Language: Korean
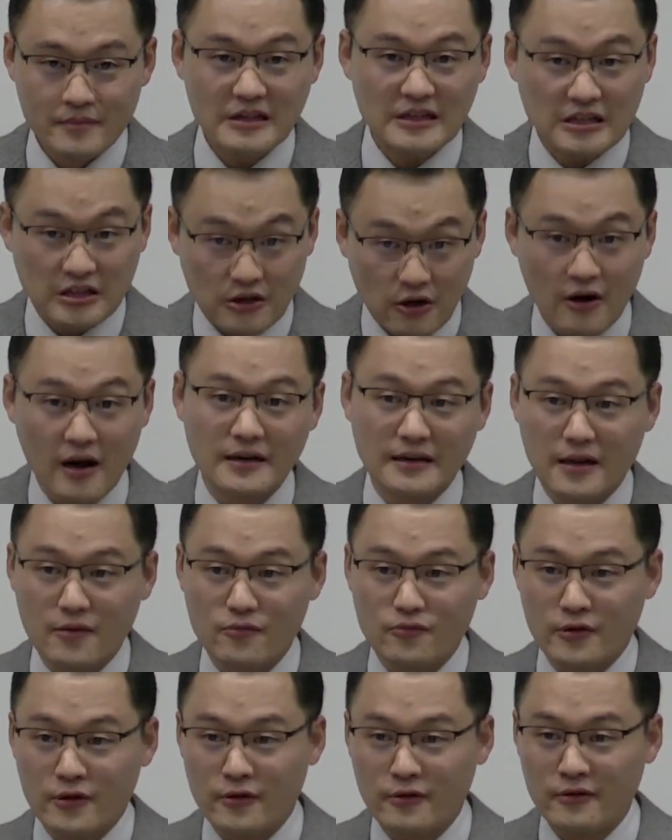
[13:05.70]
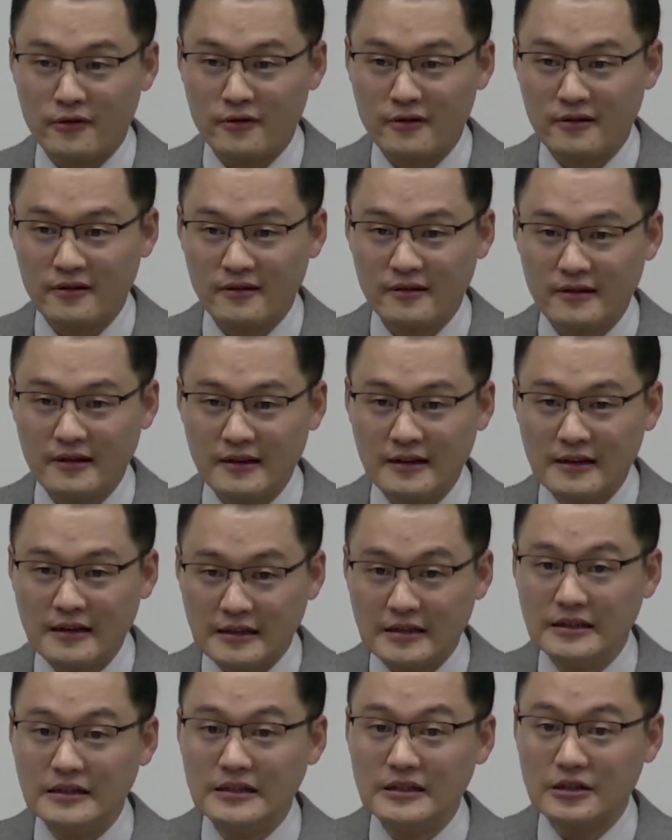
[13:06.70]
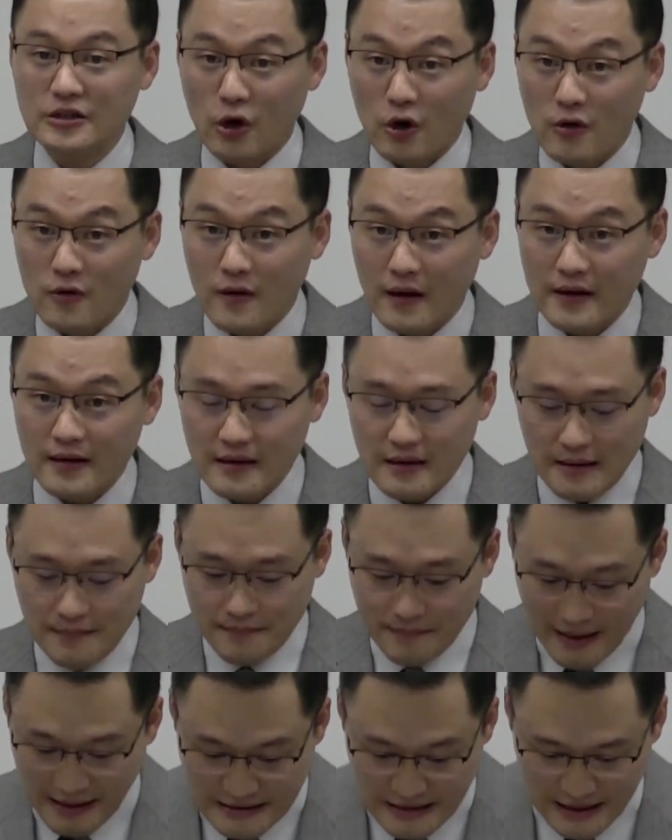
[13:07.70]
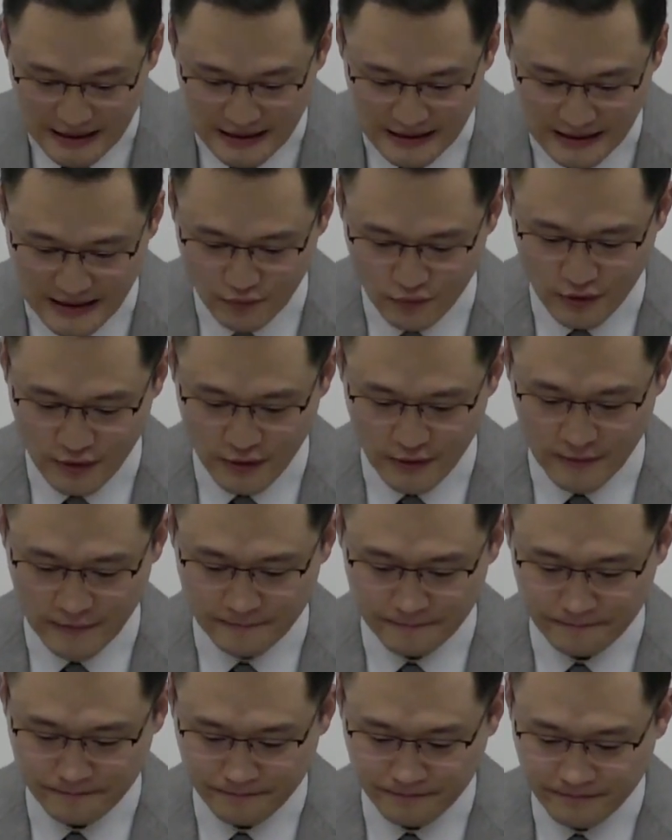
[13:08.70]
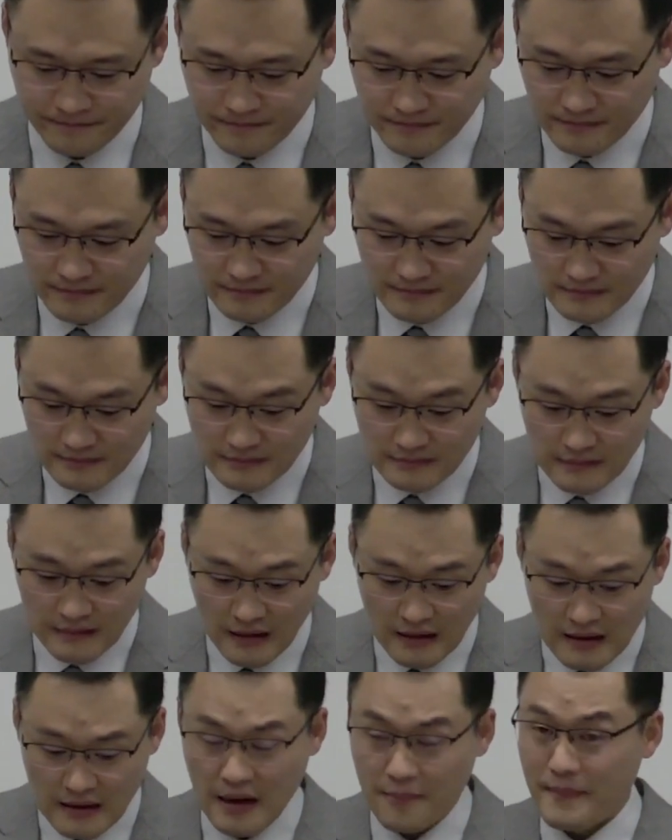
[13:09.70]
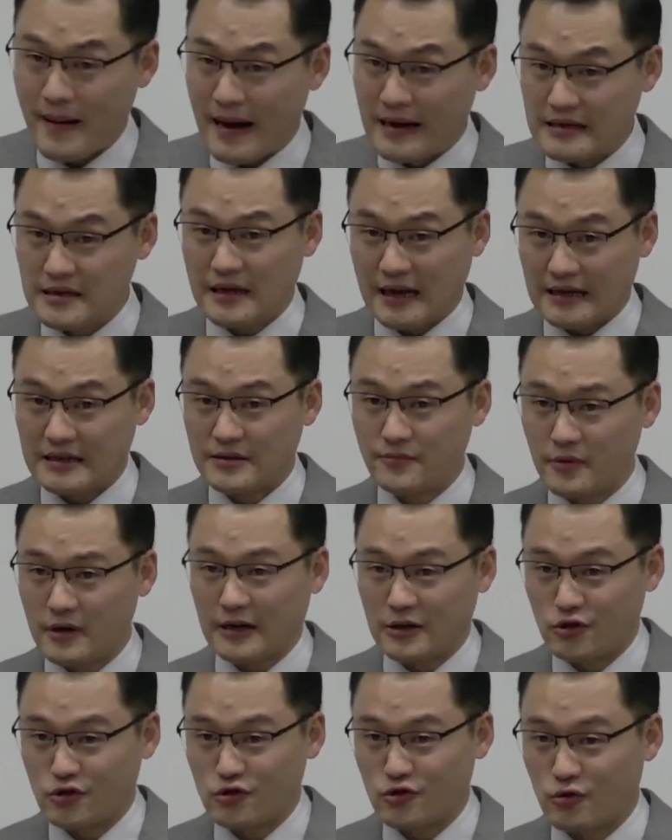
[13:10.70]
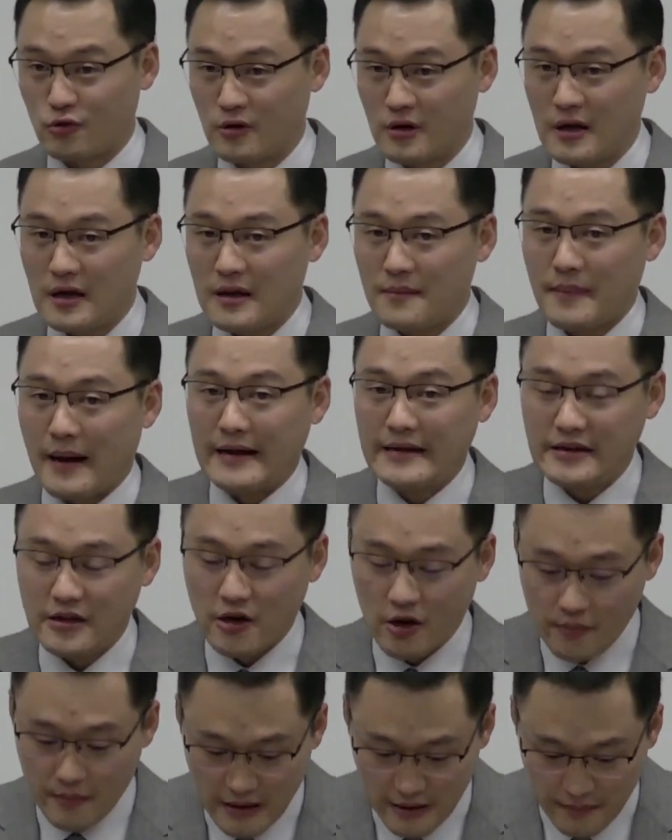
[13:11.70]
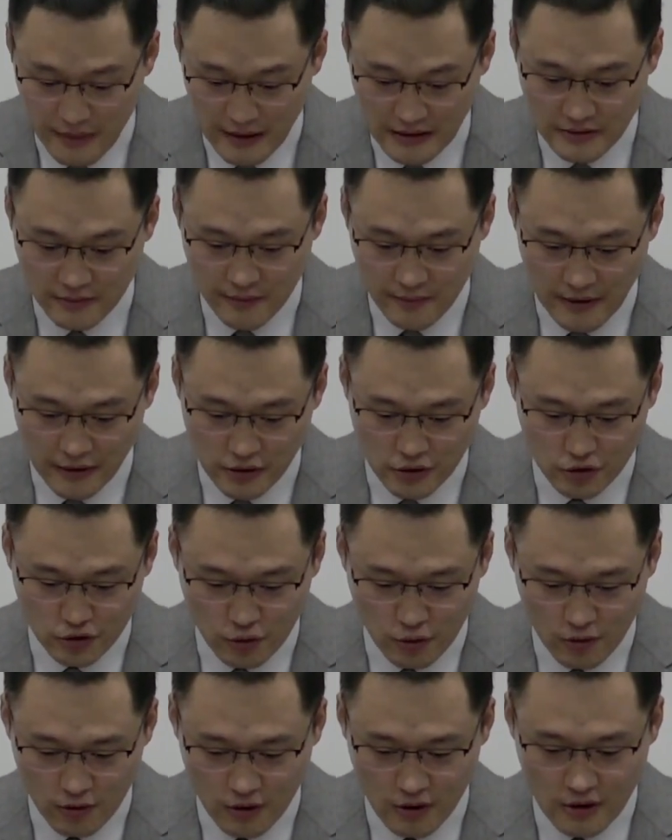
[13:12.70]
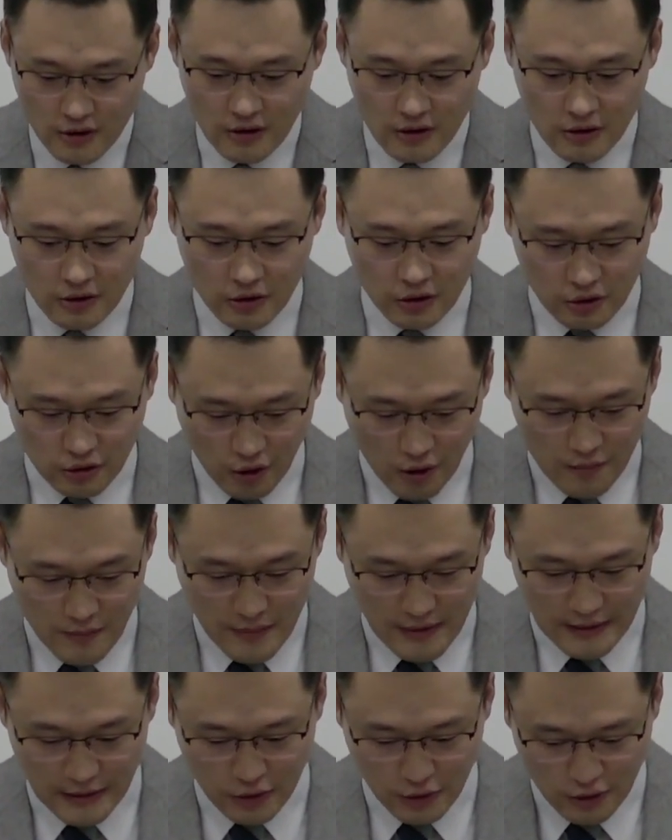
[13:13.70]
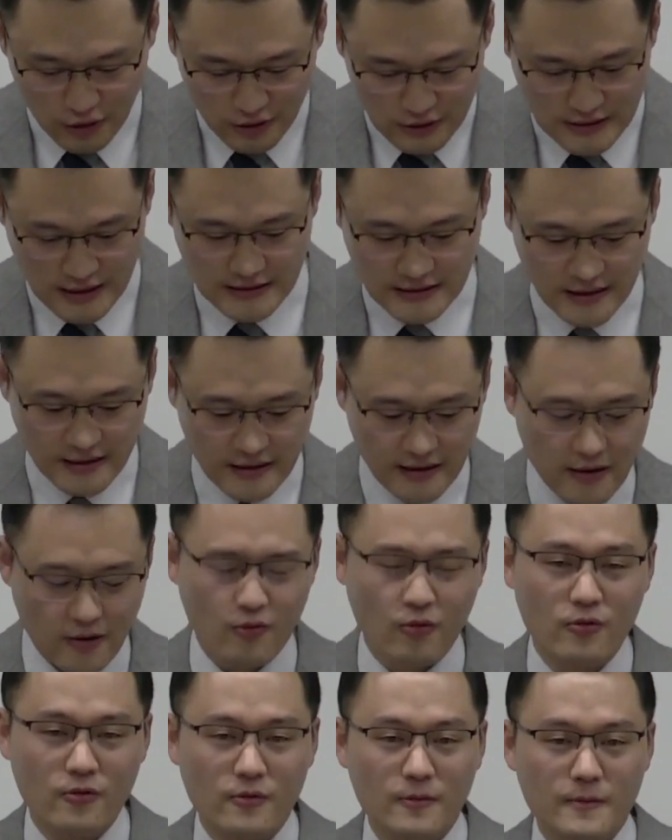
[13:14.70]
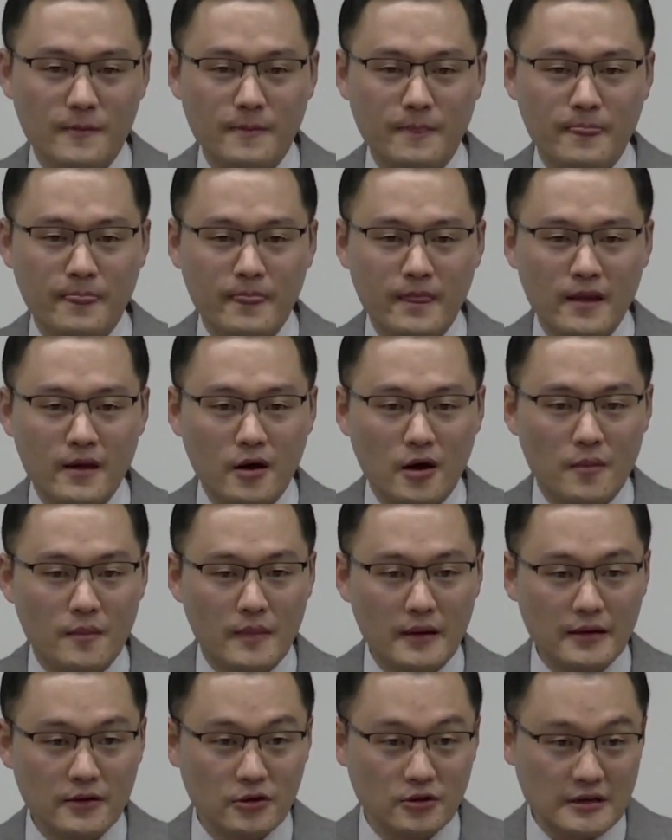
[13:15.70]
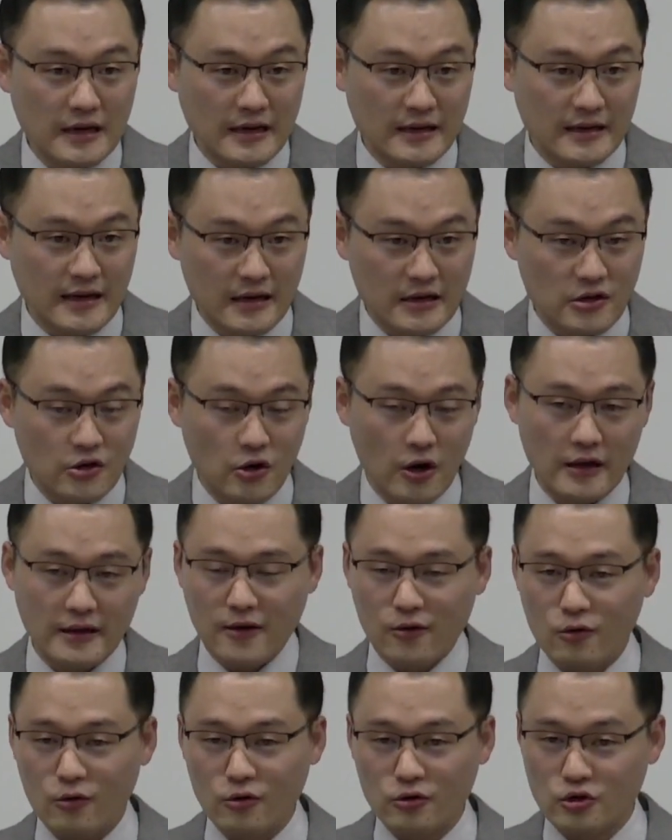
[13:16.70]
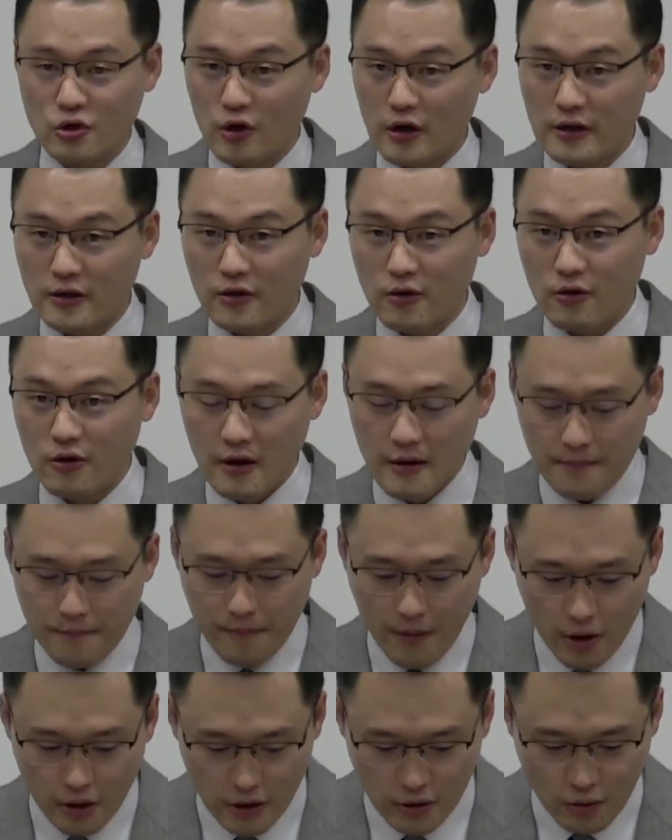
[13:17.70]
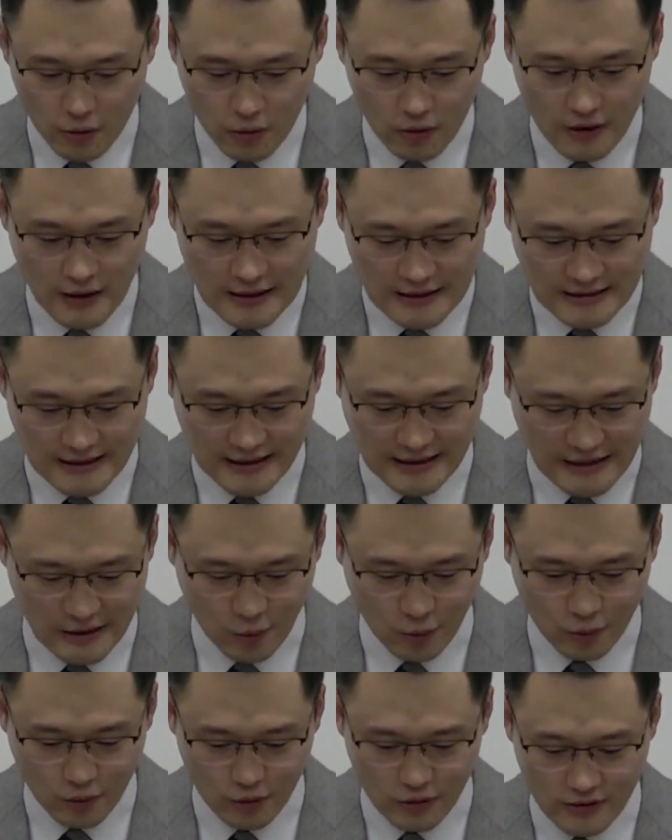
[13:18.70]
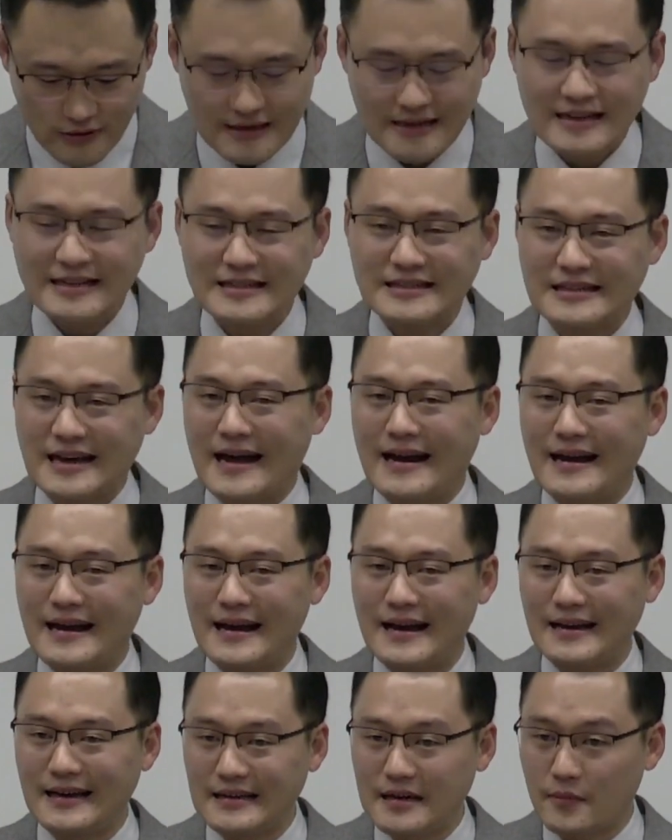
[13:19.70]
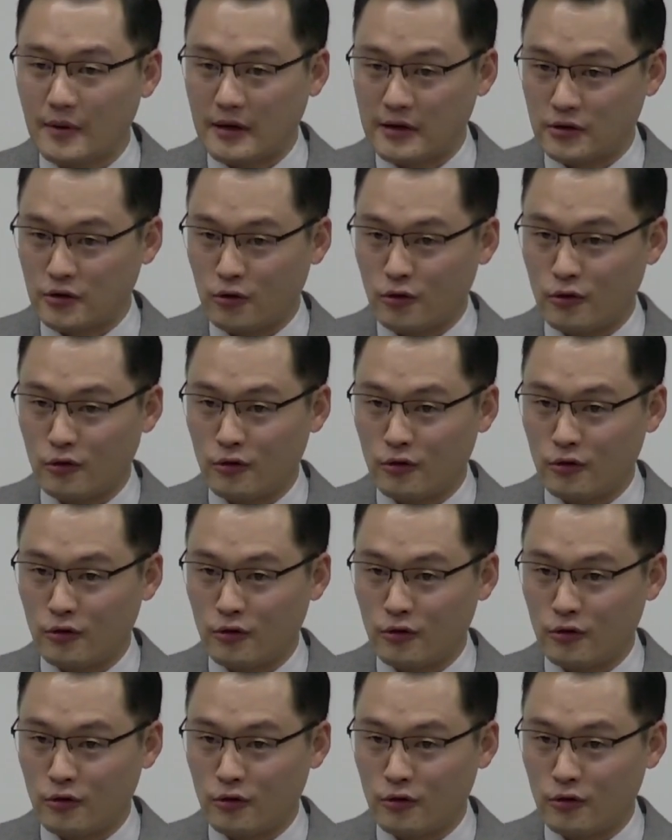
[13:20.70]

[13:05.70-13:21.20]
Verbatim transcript: 들어가기 때문에요. 그 결과를 맞이하기 때문에요. 그러니까 많이 가지면 가질수록 많이 열매를 맺으면 맺을수록 얼마나 더 생색을 내고 얼마나 더 자기가 이거 했다고 저거 했다고 뻐기고 자기 공로를 자랑하겠냐 말이죠.